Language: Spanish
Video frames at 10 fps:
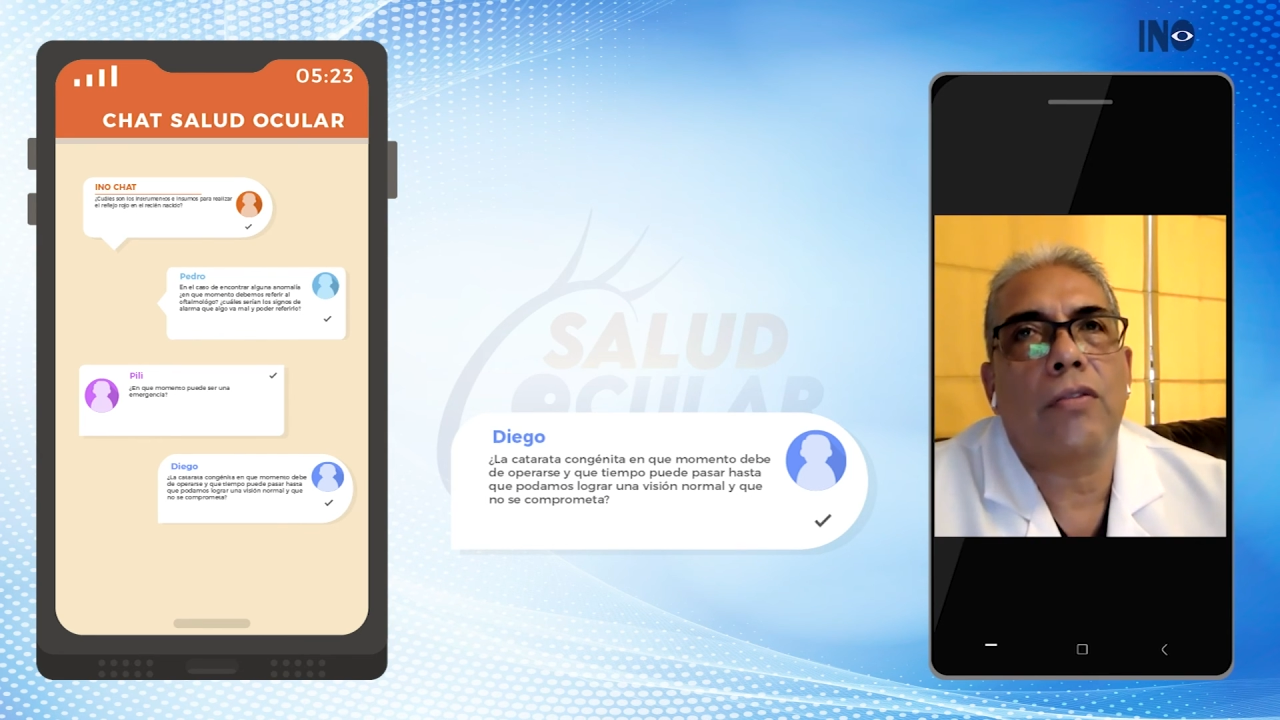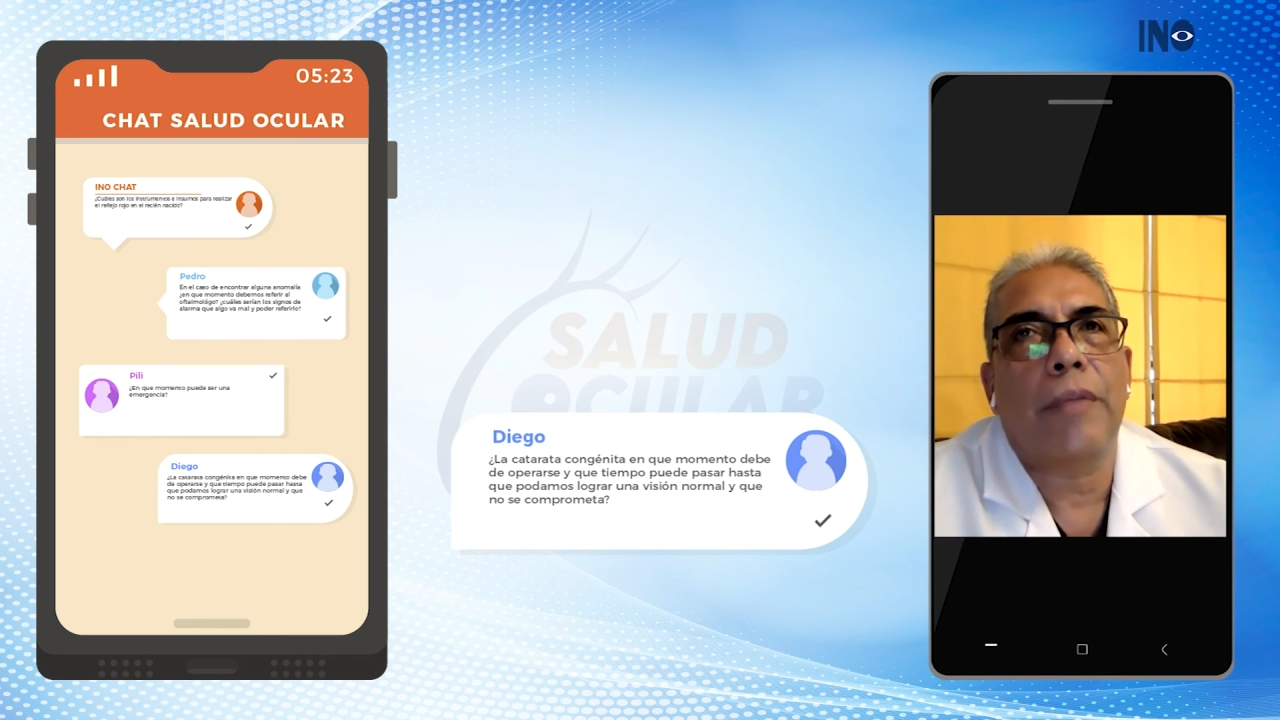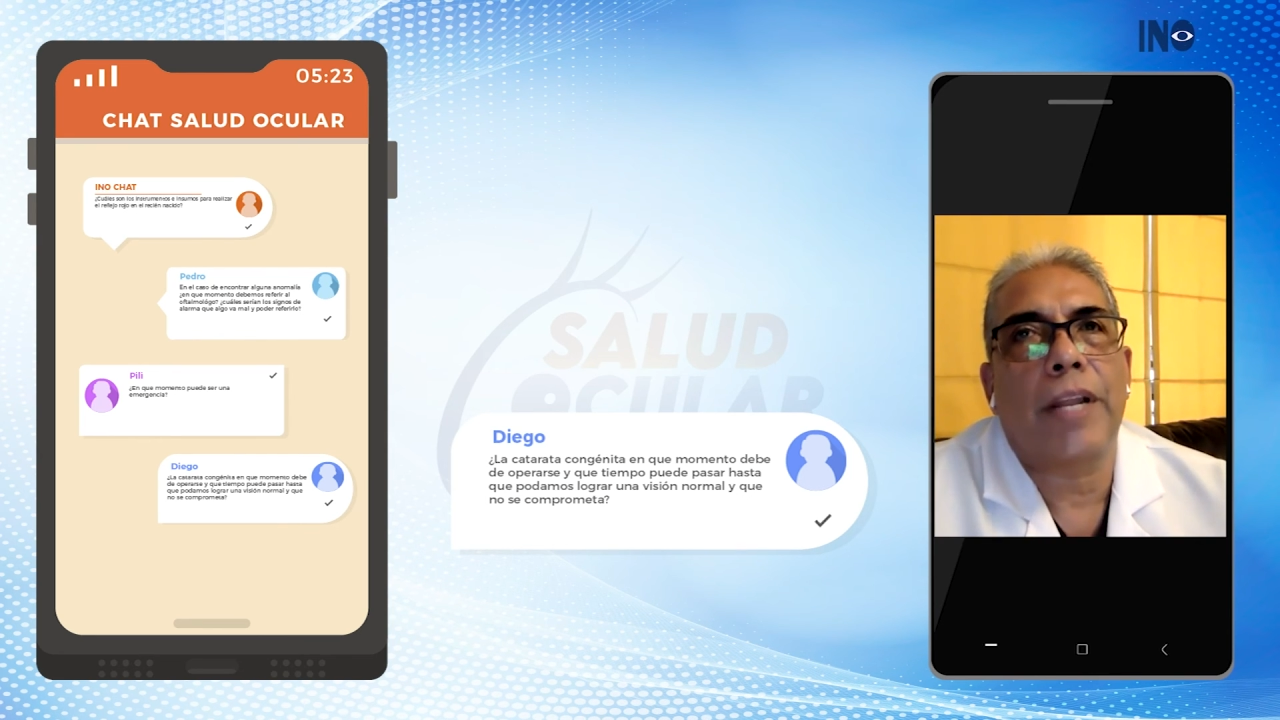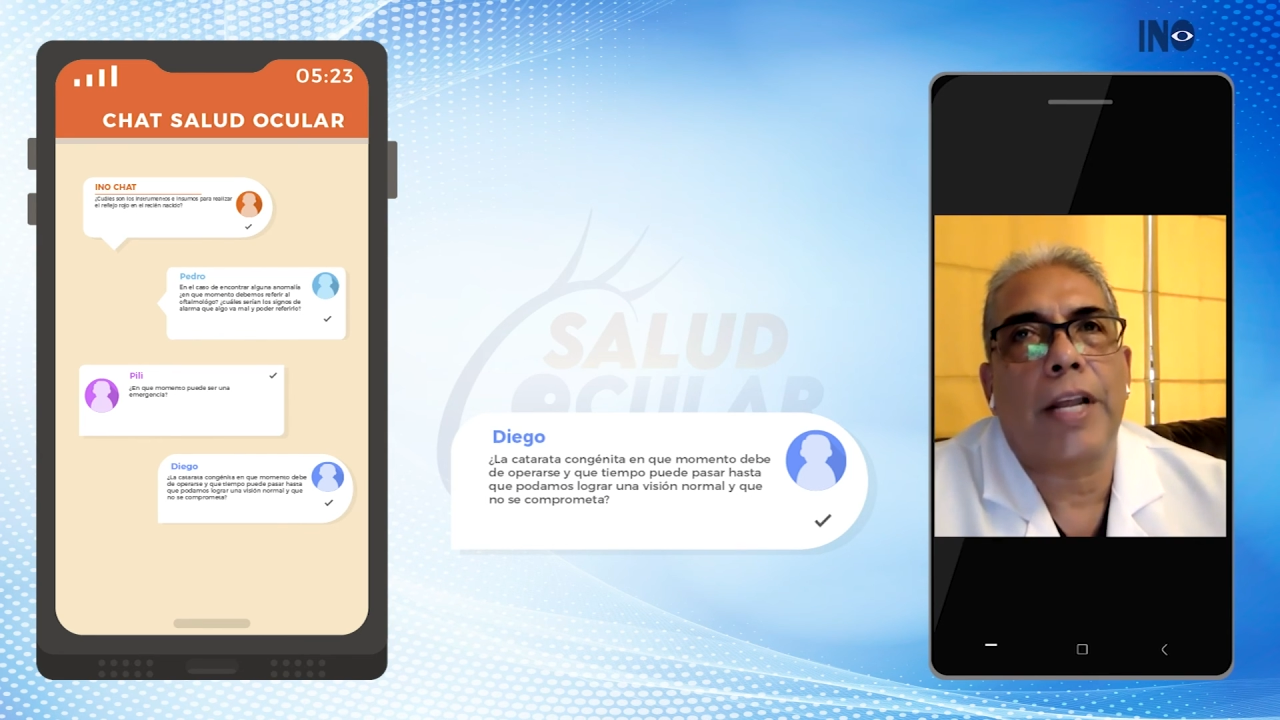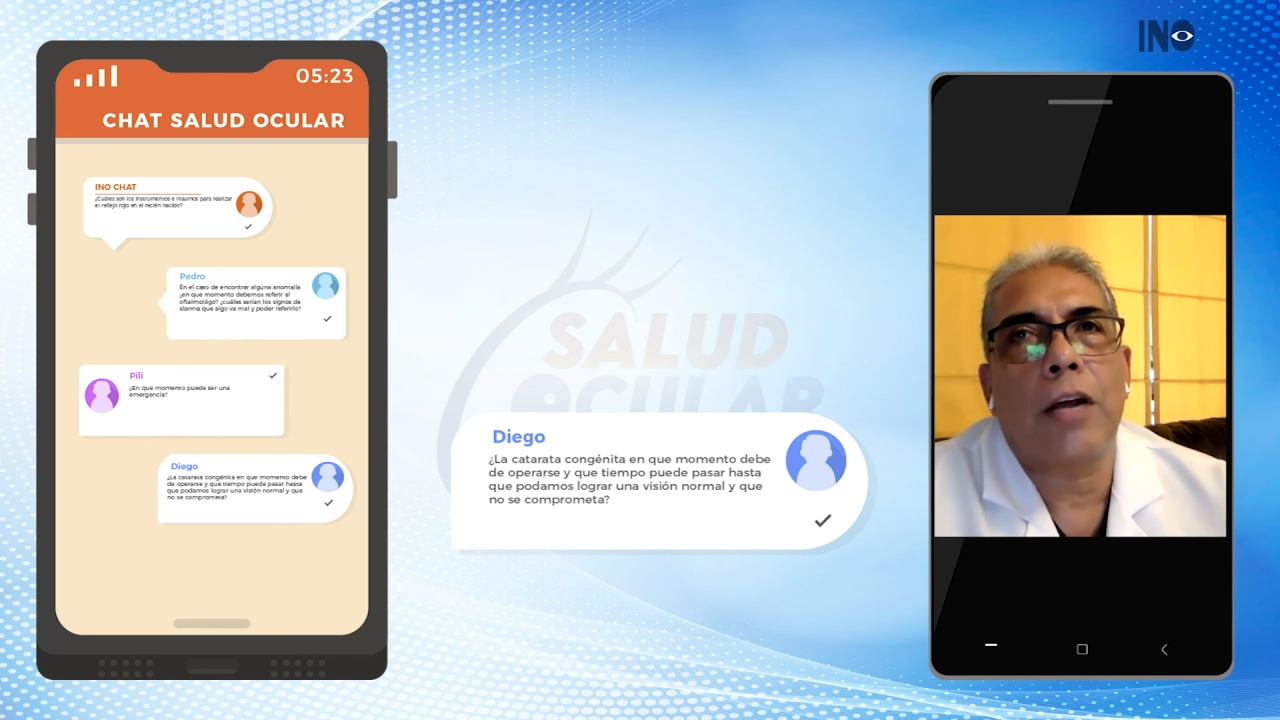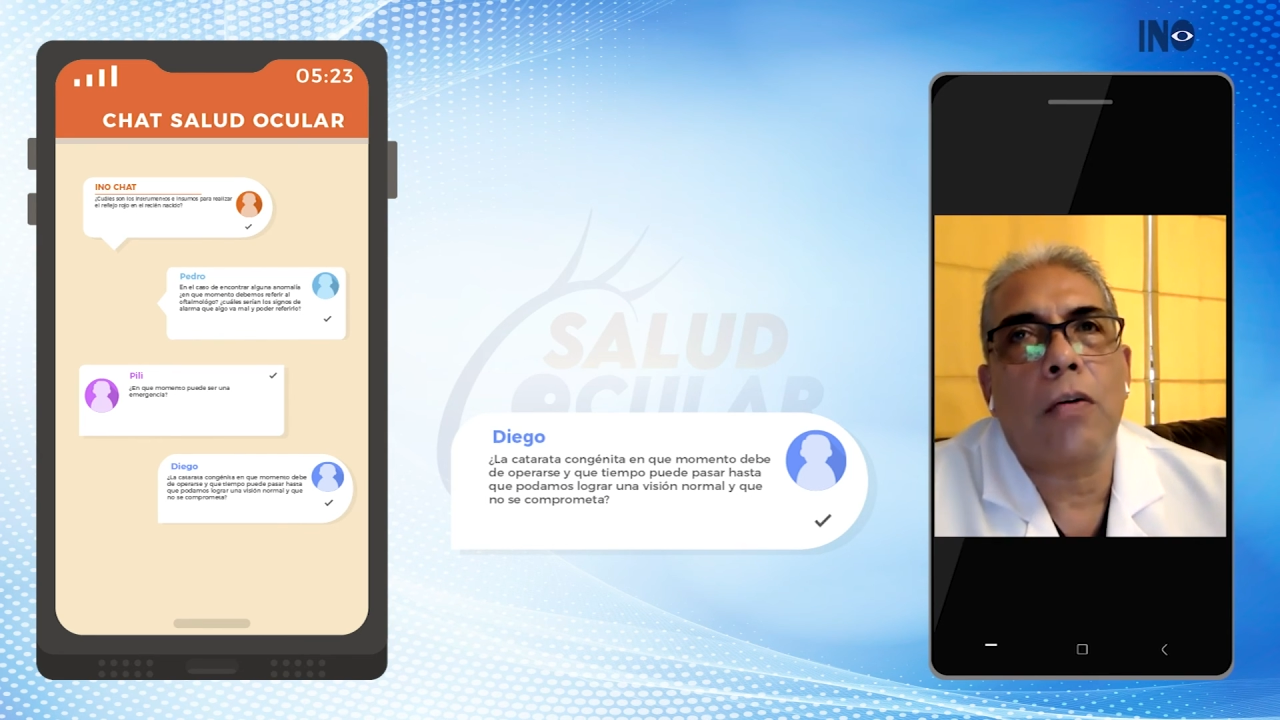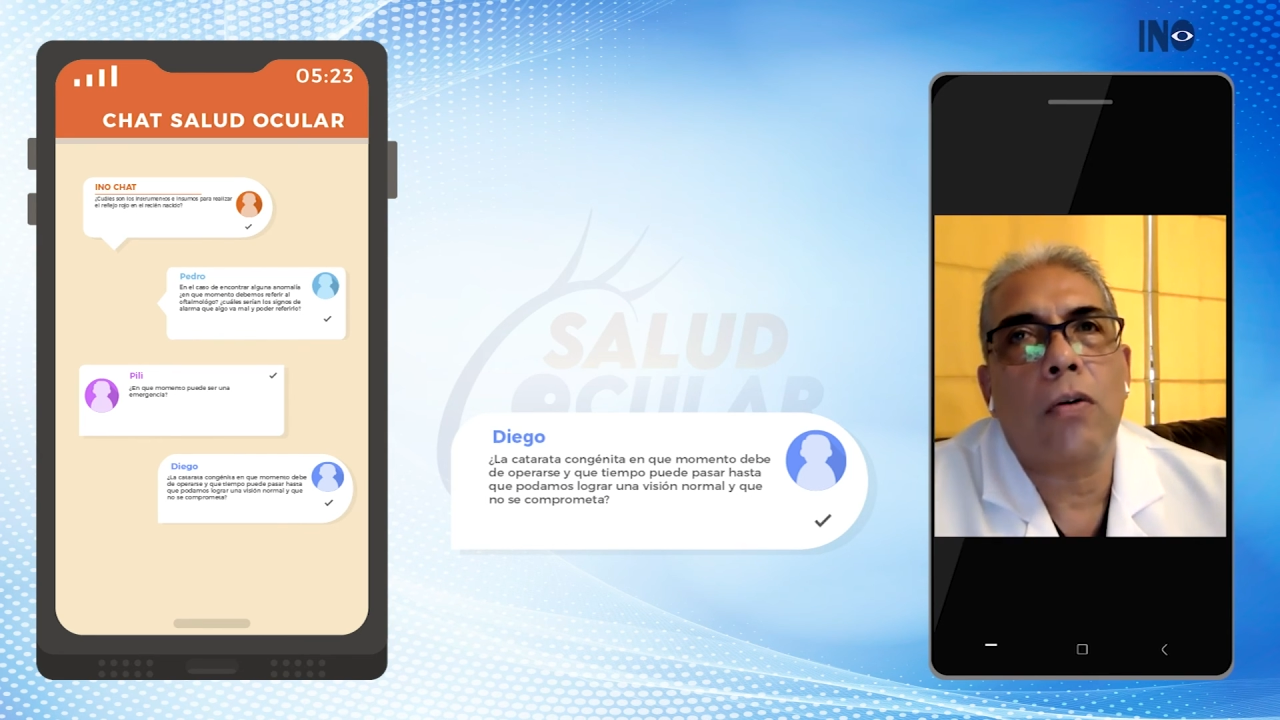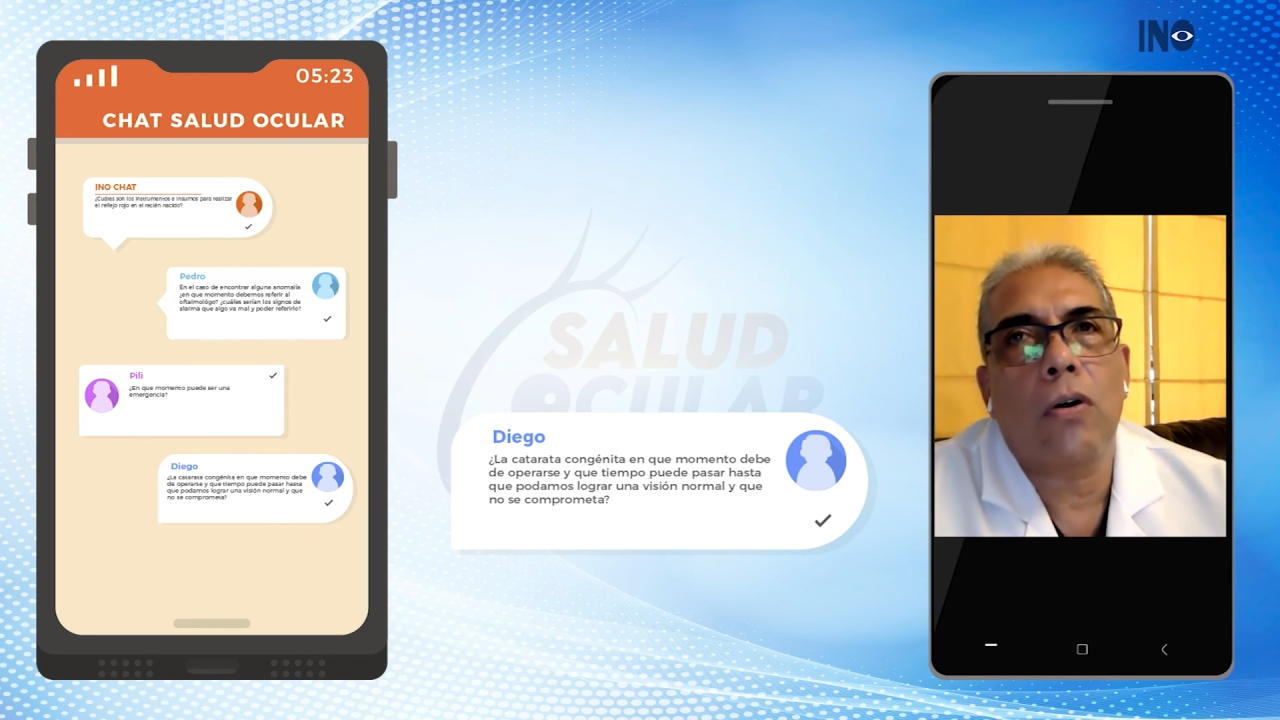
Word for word: se operará un